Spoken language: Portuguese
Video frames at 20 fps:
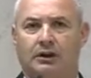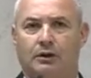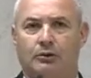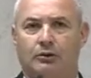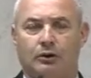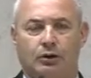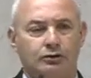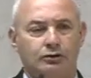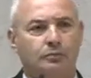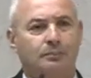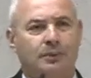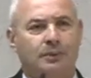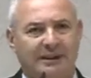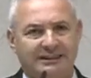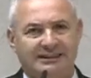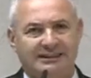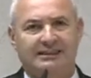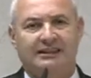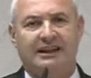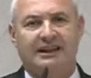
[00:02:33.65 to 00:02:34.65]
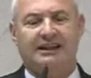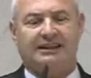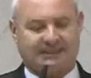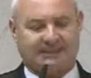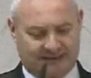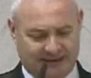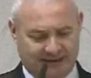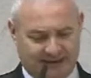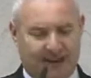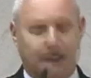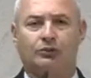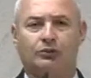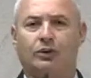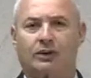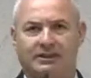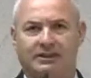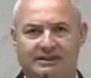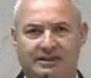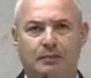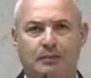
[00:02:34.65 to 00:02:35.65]
Nosso presidente,
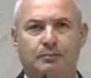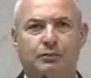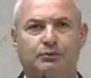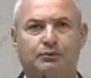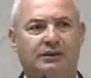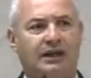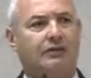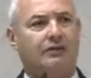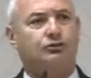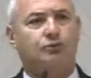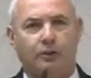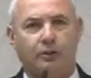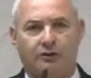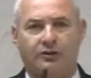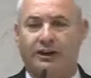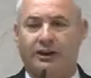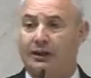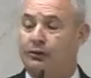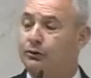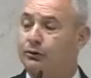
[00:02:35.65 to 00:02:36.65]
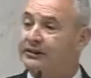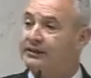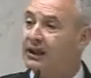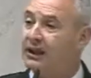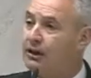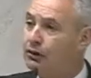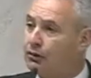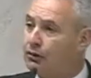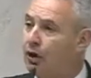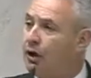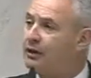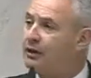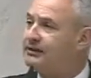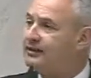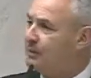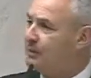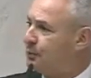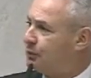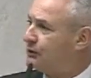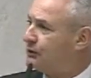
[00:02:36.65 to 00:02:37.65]
senadores, deputados, governadores, nós,
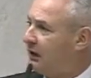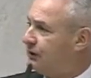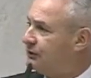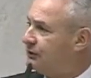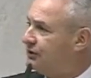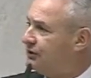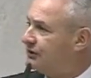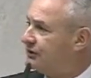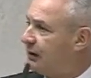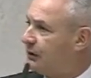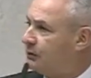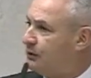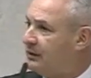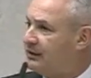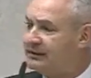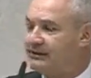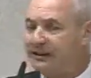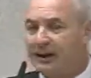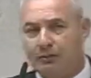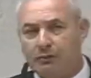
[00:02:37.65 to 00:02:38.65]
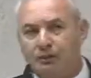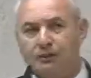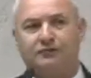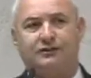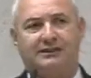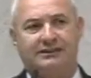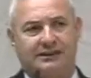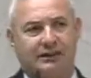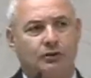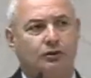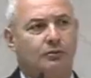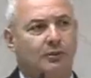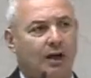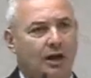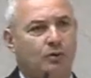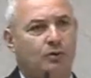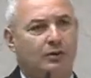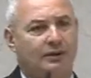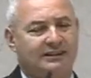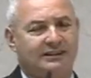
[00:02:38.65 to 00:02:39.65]
deputados estaduais, temos que fazer alguma
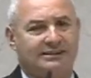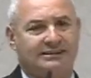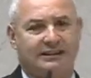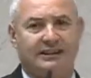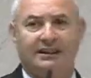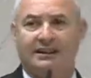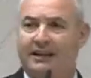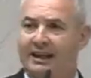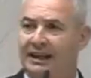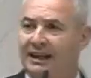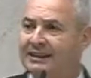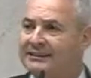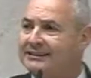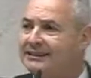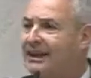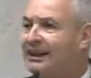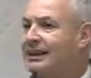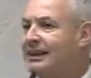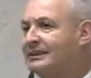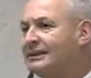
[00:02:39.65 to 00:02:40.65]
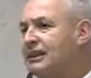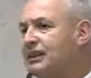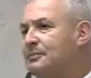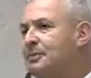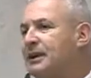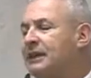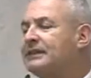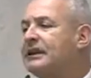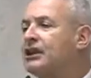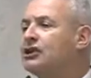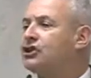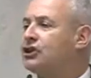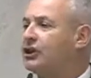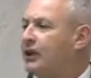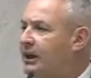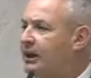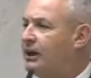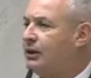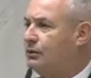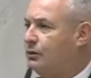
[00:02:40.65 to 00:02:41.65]
coisa assim. Essa casa era para estar tá
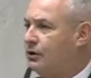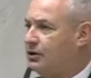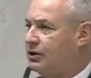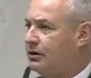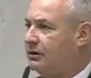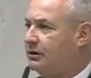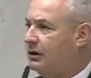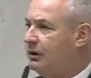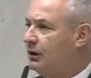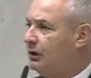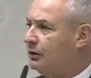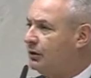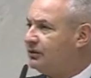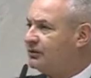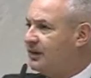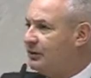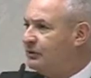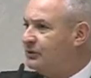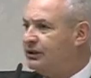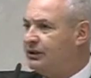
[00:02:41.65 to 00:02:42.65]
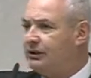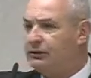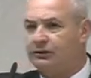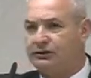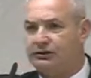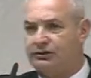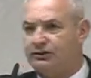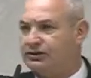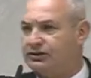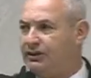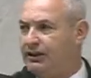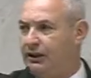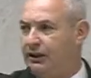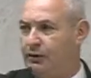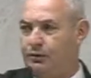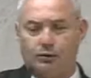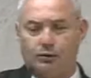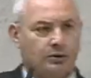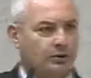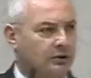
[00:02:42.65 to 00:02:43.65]
cheia hoje. Nós estamos em
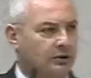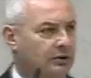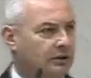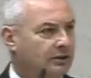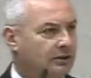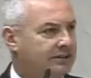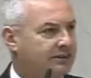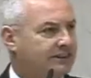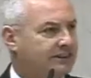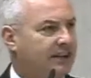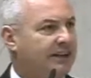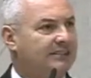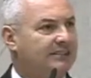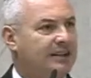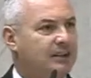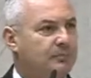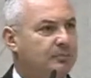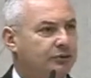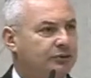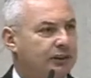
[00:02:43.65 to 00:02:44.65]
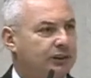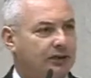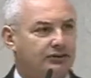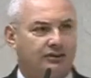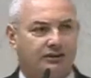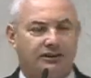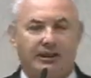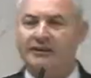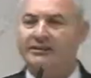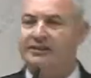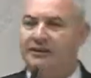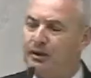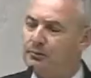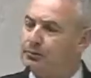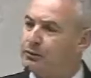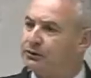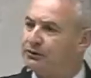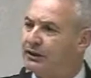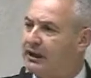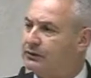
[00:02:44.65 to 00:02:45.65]
cinco, seis deputados, sete
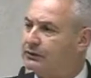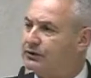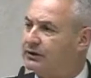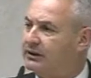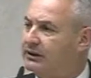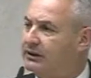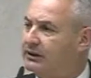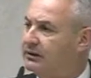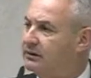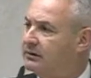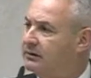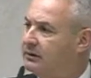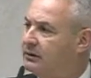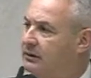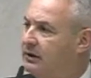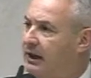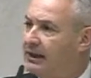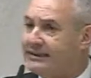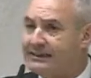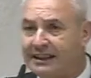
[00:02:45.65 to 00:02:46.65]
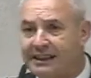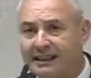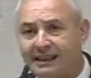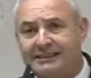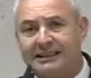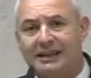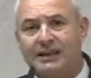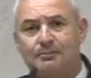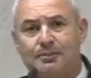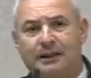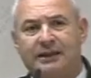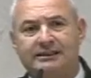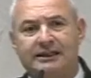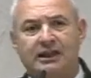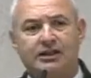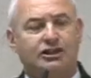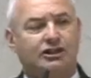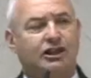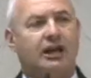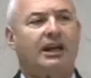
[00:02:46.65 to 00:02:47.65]
deputados aqui. Essa casa era para estar tá
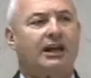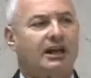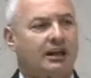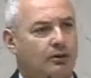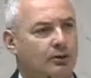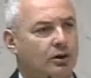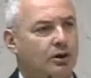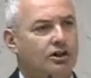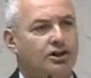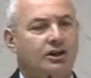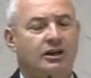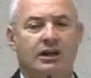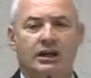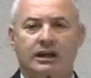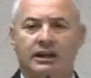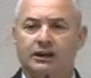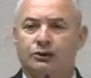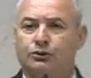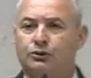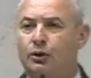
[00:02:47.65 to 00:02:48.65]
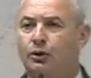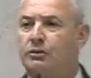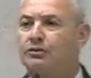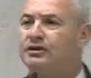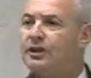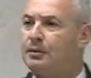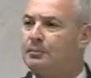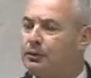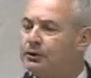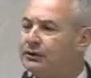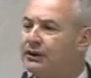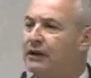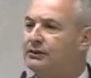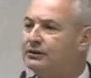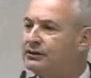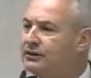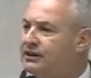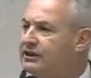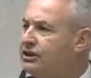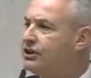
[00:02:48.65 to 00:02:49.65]
cheia hoje e todos os
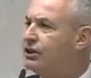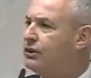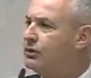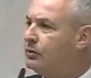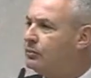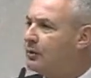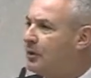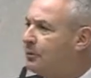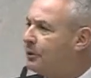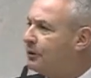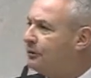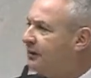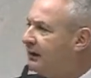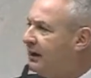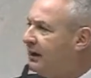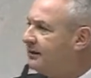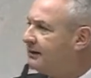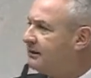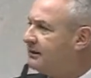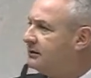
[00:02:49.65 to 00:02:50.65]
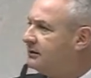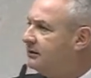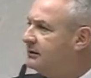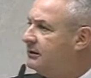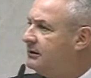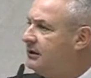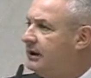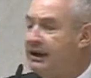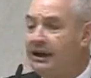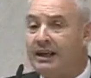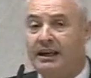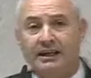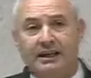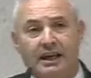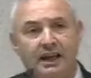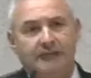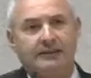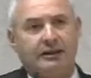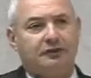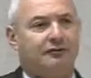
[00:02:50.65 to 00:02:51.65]
deputados exigindo alguma providência. E
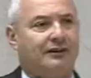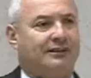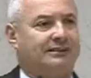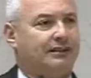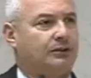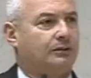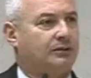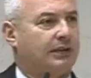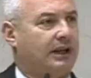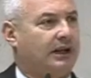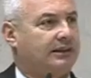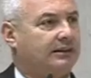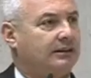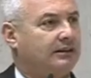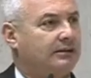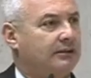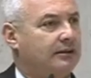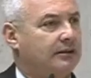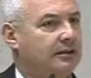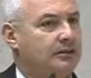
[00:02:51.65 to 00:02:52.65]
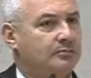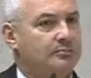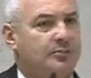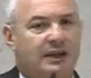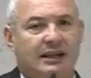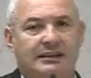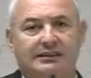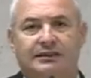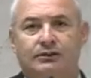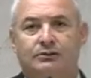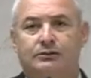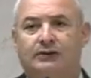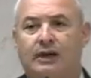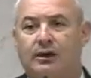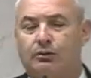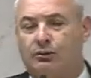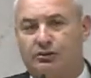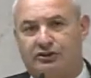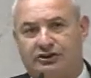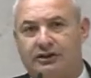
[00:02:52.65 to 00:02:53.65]
ninguém está fazendo nada. Parece que não está
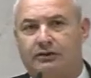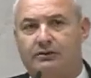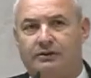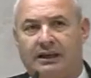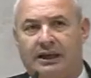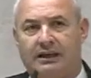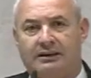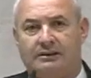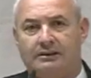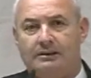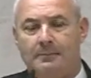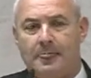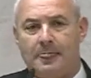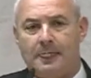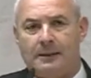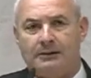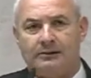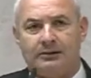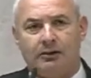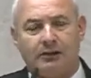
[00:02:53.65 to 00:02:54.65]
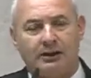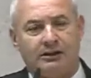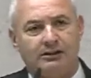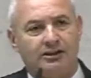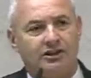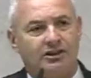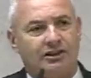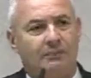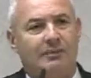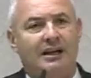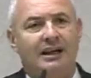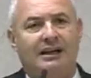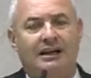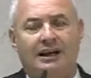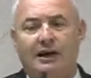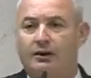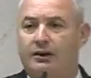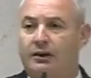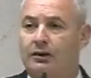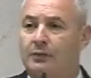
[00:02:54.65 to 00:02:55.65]
acontecendo nada. Então, quero deixar bem
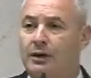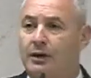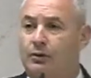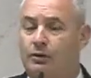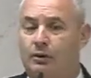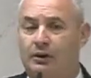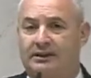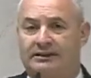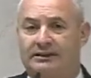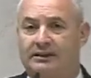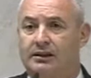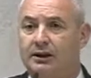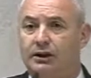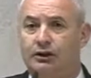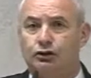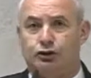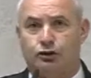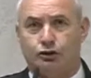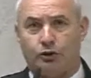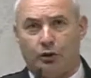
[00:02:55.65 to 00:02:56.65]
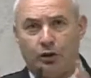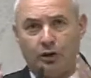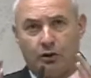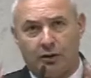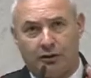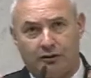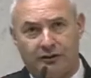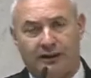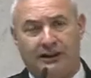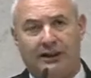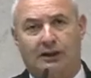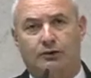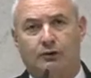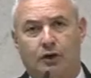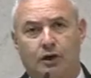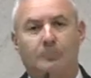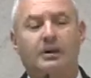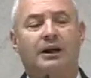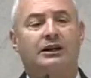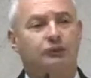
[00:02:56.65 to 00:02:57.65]
claro aqui uma coisa. Senhor governador
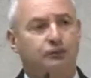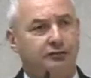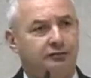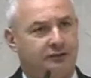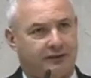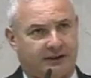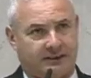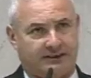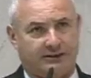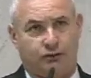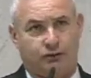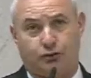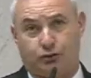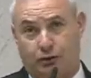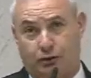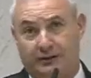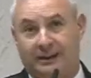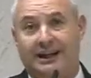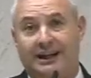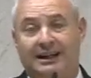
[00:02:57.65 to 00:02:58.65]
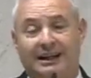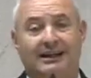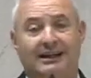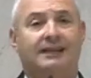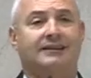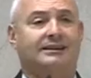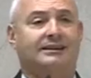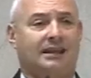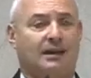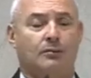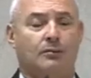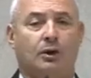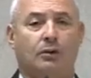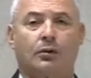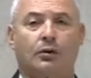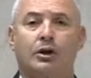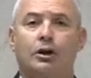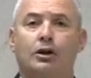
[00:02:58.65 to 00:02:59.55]
Márcio França, o senhor tem a caneta na mão.